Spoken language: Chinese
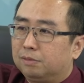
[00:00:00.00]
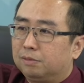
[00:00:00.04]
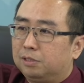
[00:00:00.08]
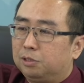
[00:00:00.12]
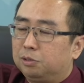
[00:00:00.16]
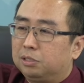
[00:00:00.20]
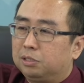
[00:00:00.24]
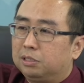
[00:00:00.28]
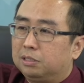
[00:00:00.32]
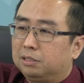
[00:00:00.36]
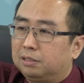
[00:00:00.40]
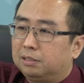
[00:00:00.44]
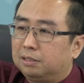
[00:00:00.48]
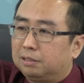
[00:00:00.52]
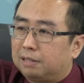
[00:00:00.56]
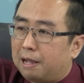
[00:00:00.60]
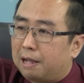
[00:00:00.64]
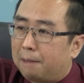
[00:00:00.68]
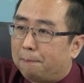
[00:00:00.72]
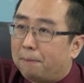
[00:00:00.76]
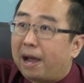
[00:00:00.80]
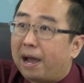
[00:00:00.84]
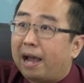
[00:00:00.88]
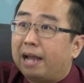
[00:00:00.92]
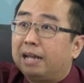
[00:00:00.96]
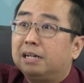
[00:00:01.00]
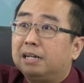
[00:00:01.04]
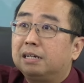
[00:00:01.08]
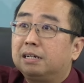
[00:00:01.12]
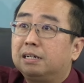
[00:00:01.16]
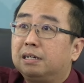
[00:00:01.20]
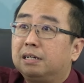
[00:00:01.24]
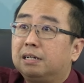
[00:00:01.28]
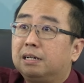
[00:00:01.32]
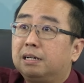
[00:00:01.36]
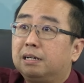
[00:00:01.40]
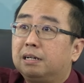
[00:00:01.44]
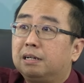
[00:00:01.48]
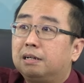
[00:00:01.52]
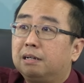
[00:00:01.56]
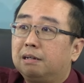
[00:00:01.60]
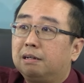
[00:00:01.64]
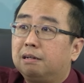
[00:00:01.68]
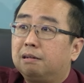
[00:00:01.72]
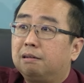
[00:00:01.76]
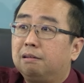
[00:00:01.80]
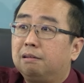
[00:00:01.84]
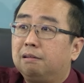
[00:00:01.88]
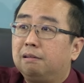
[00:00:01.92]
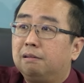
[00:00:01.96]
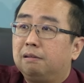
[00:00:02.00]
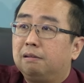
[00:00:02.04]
就是他拍那个。